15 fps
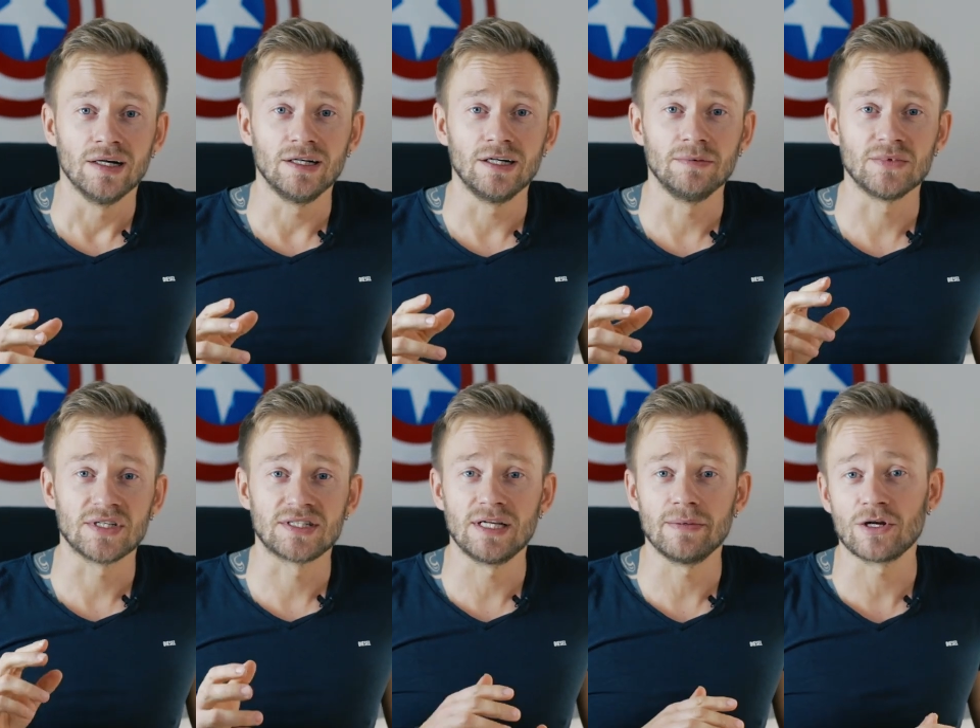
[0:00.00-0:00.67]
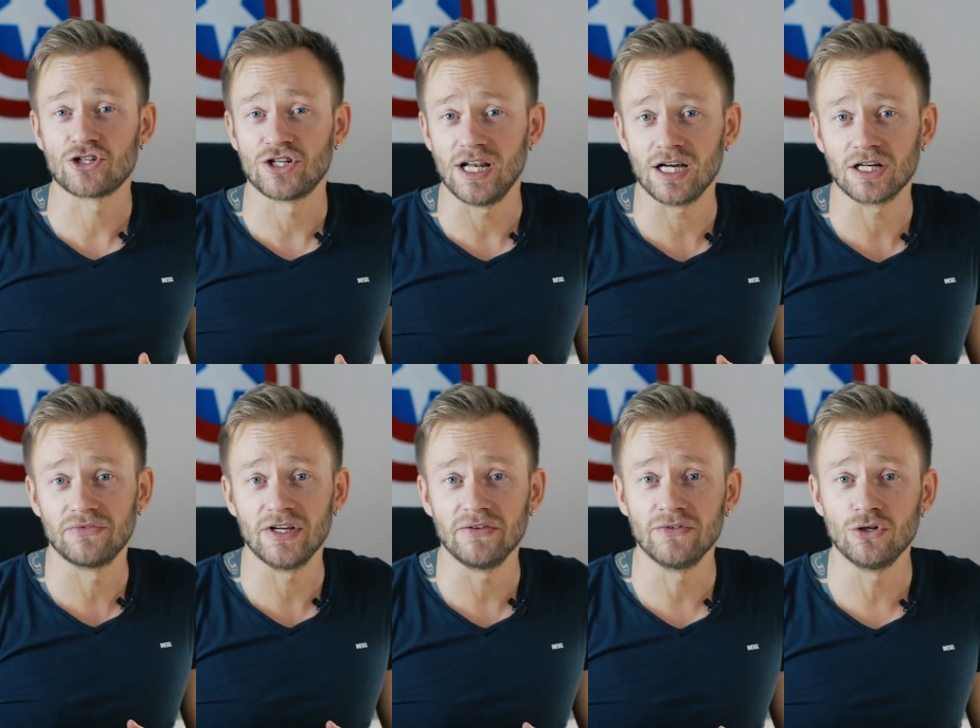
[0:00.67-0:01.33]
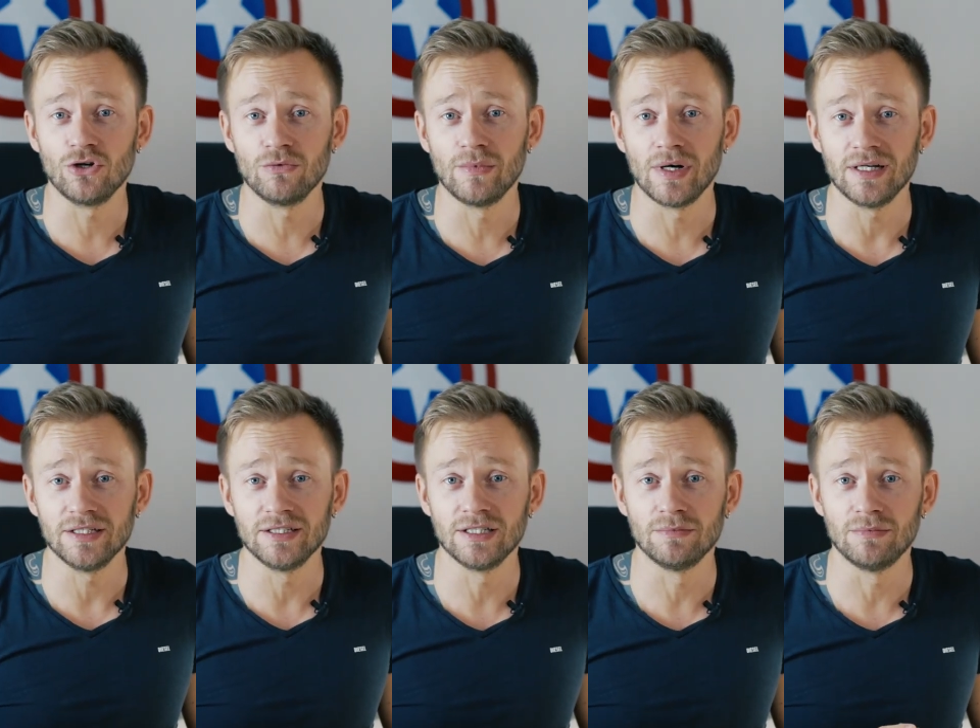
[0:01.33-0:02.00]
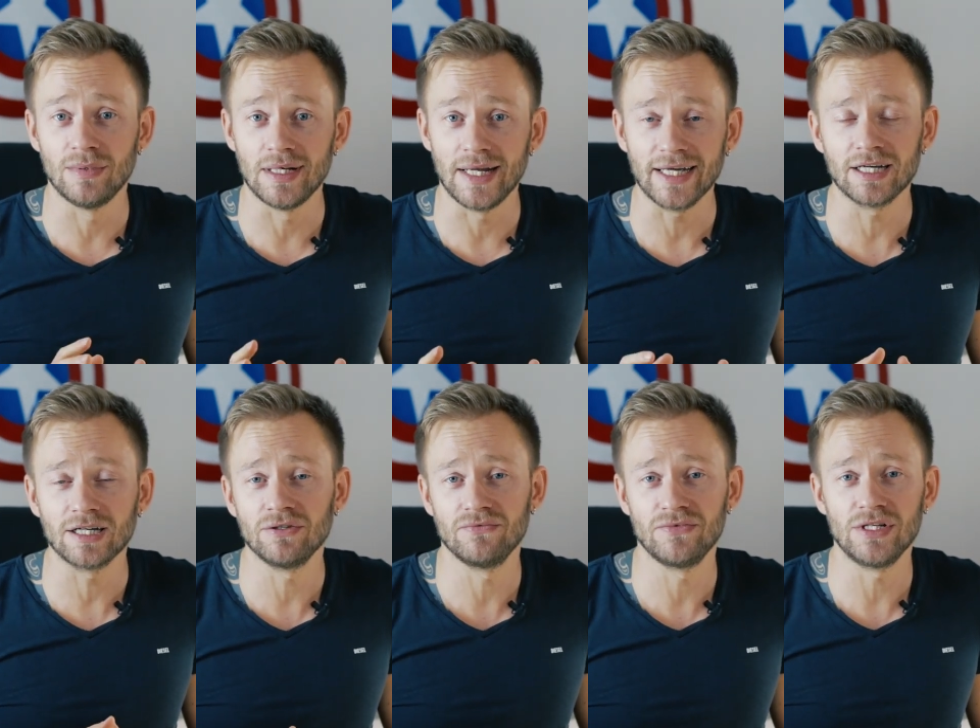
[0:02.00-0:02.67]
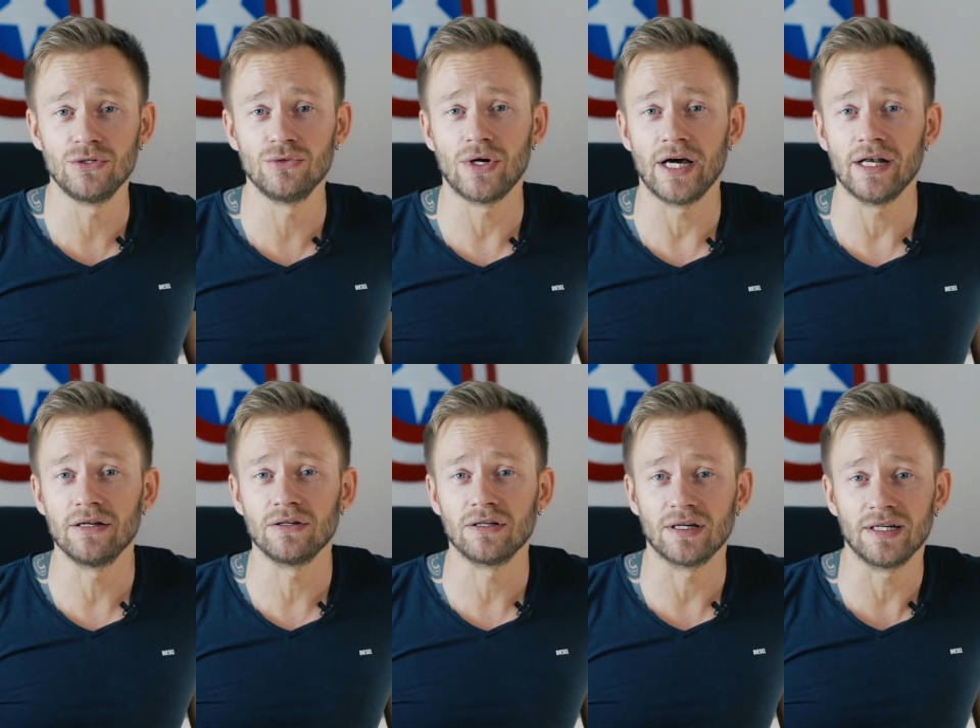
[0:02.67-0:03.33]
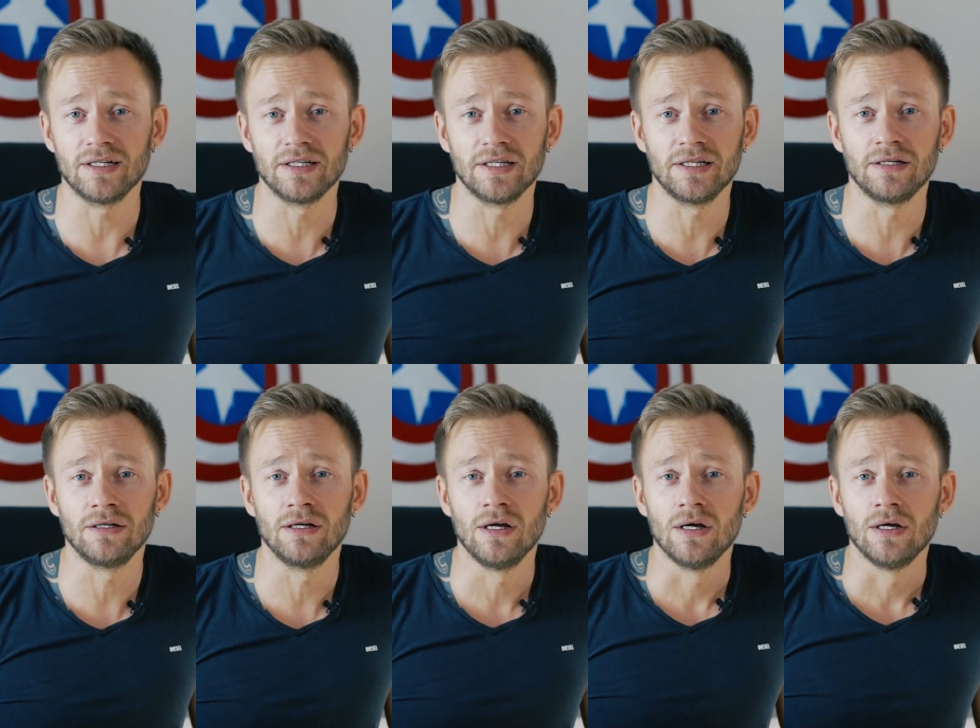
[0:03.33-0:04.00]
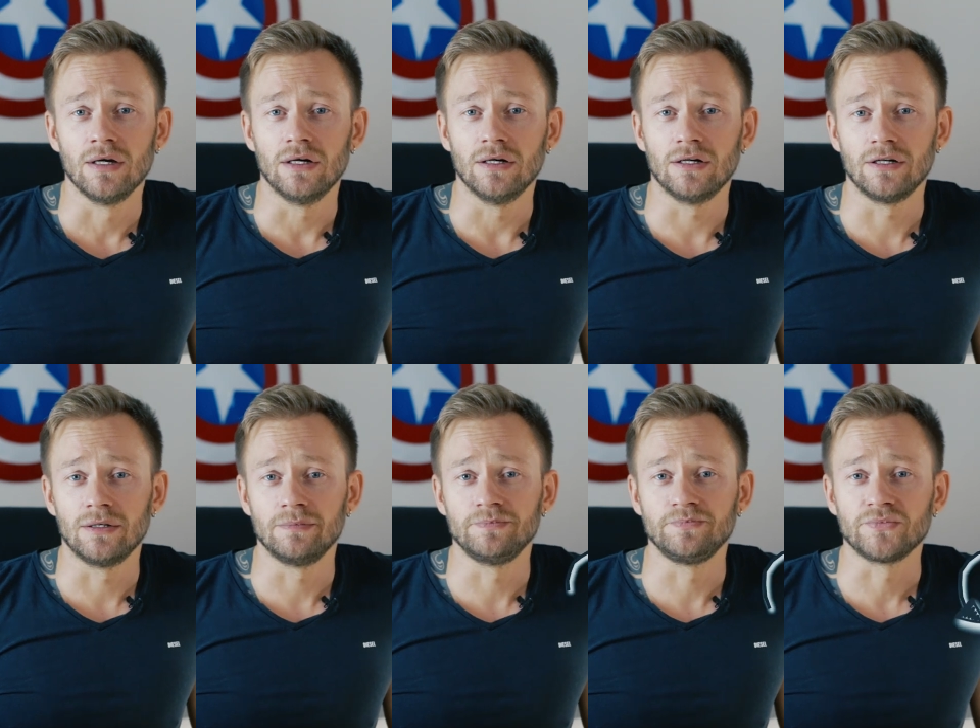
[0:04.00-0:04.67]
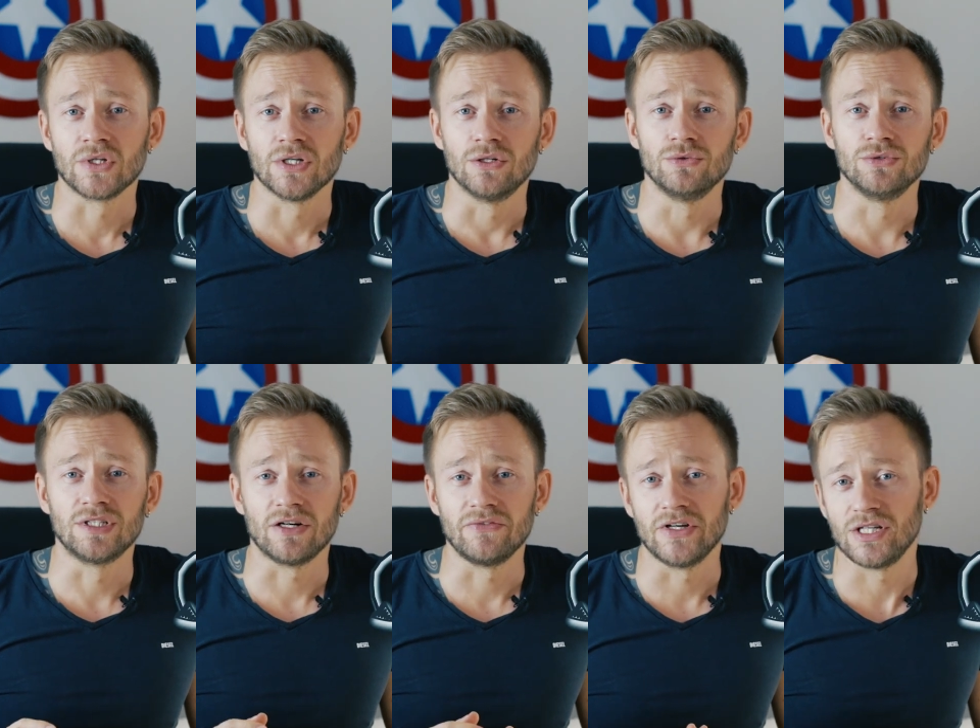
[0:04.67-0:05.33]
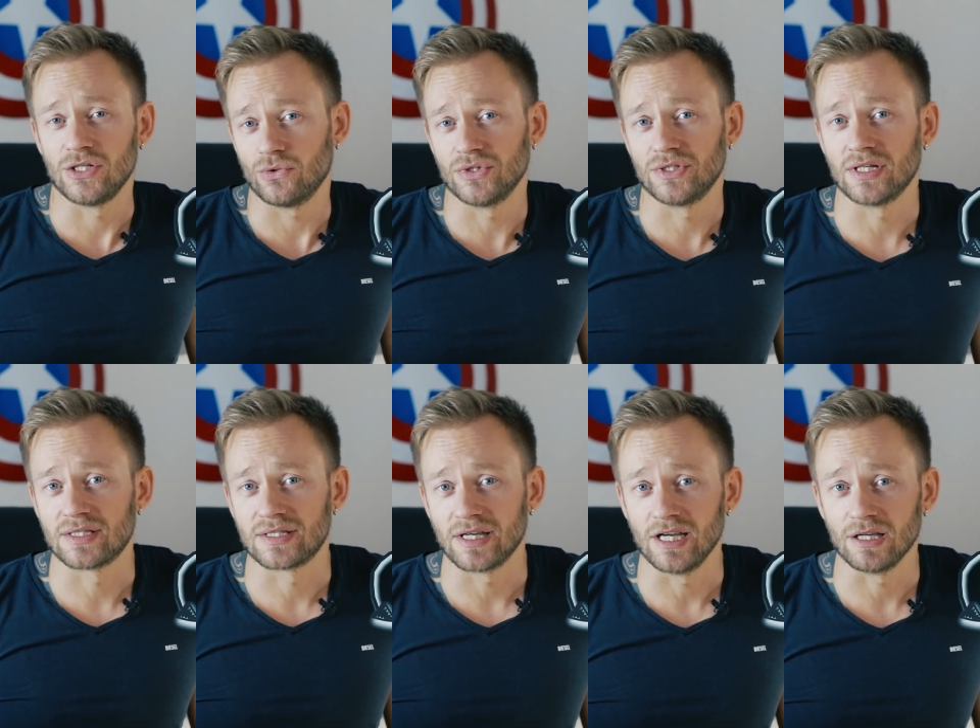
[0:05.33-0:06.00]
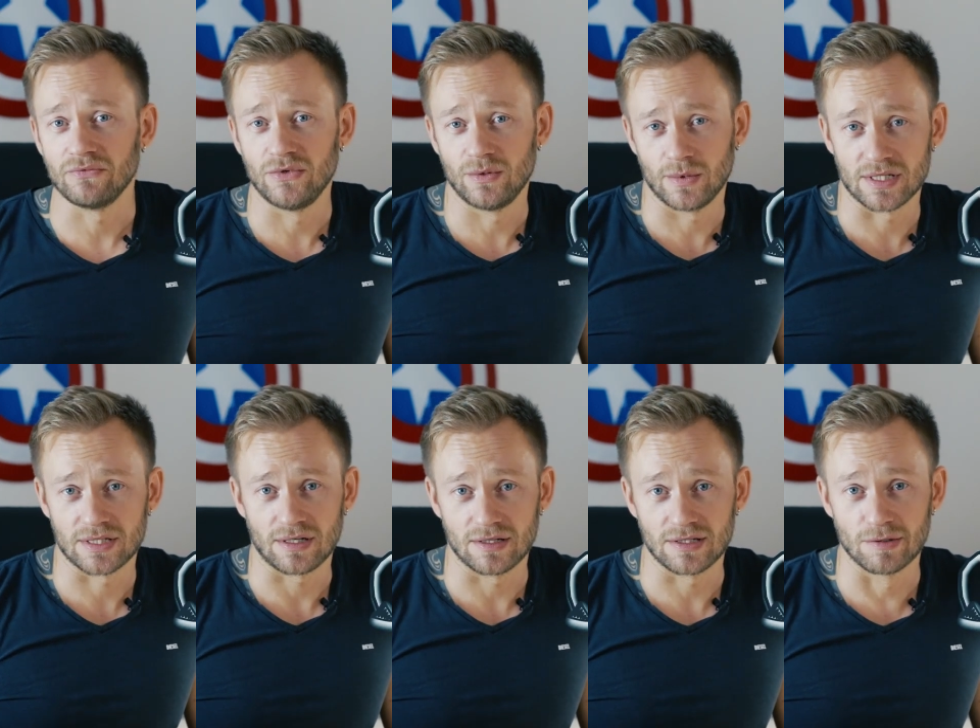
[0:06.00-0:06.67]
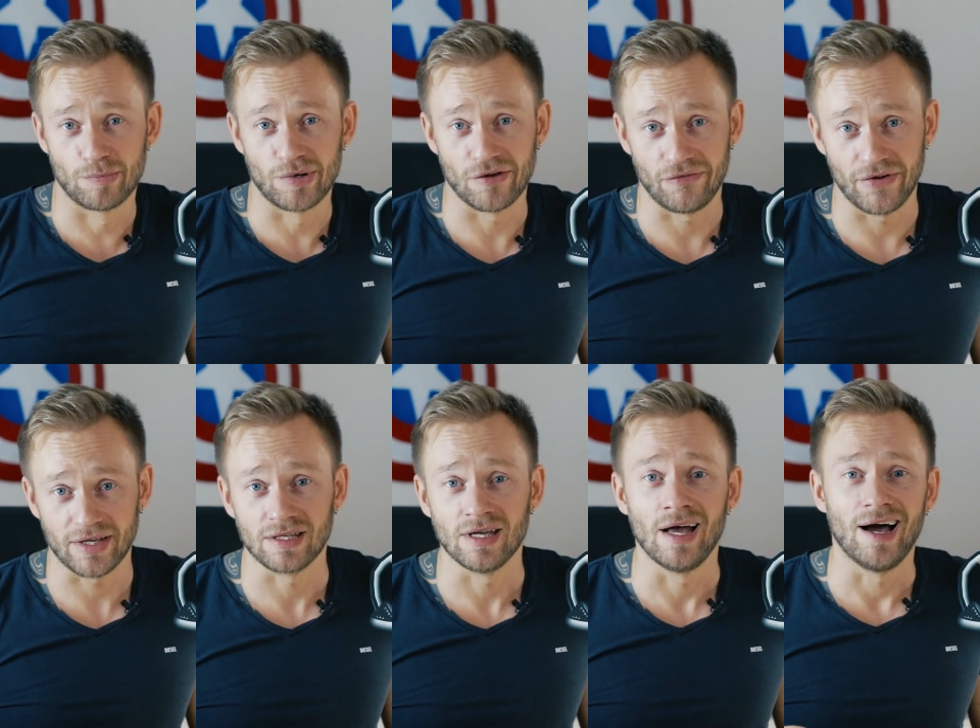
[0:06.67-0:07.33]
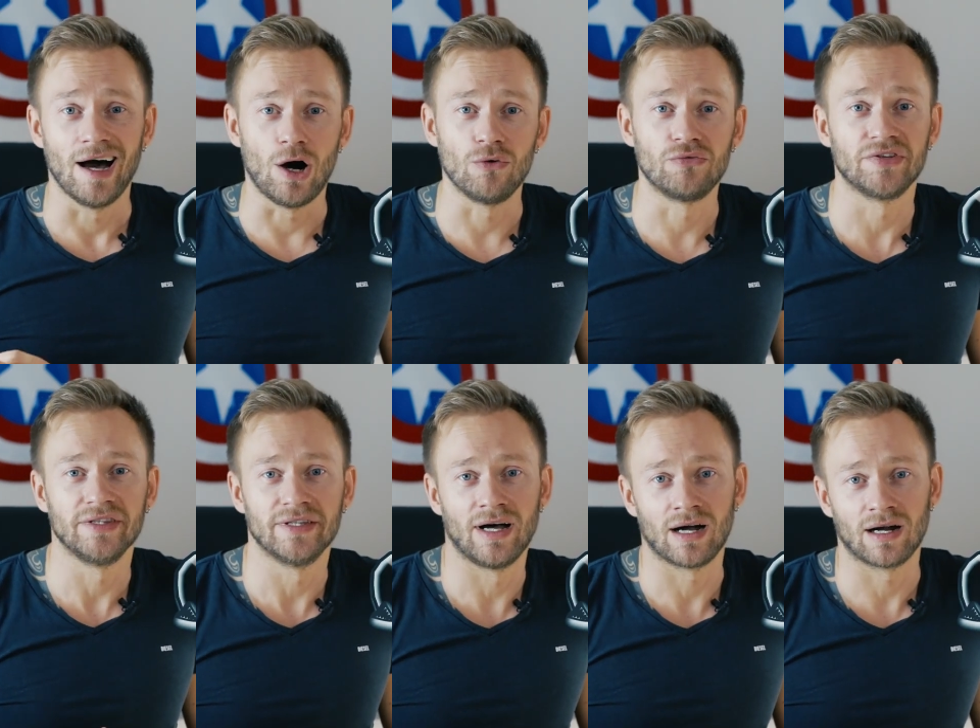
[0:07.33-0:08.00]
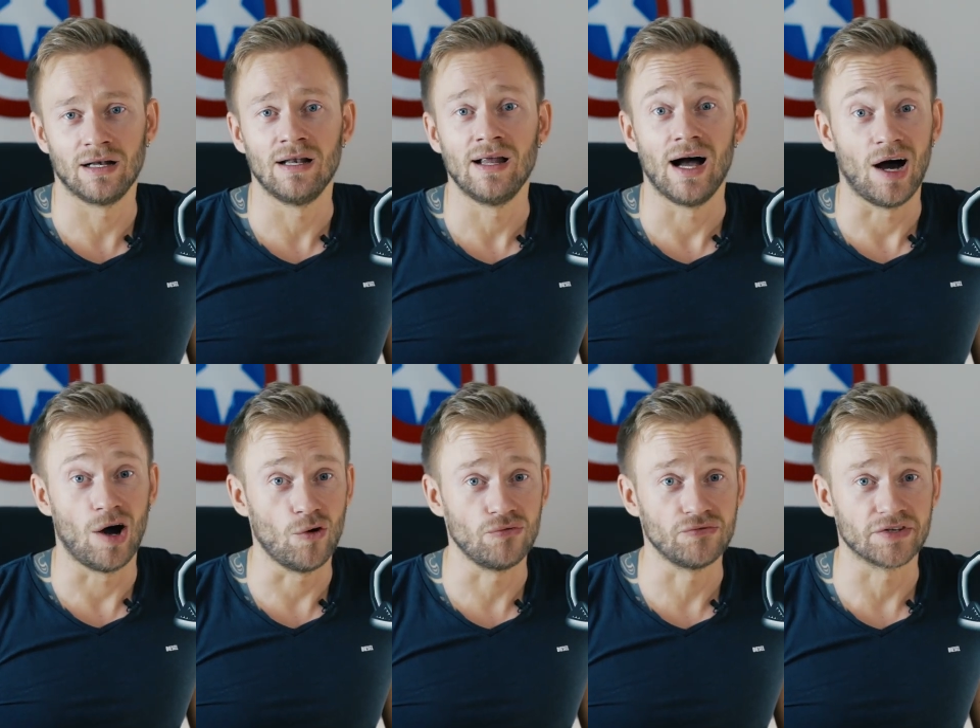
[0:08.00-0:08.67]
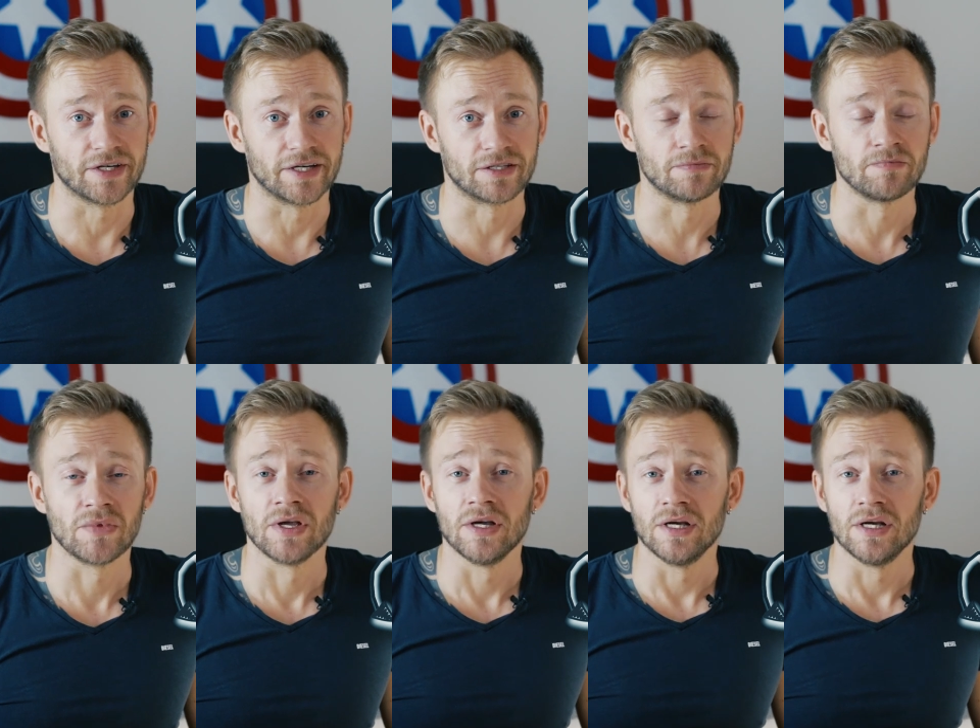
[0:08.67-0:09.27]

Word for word: Ähm, das Thema Shellac werden wir nochmal in einem längeren Video an, angehen ähm, und da werde ich euch dann zeigen, wie man das Ganze perfekt auf den Nagel aufträgt.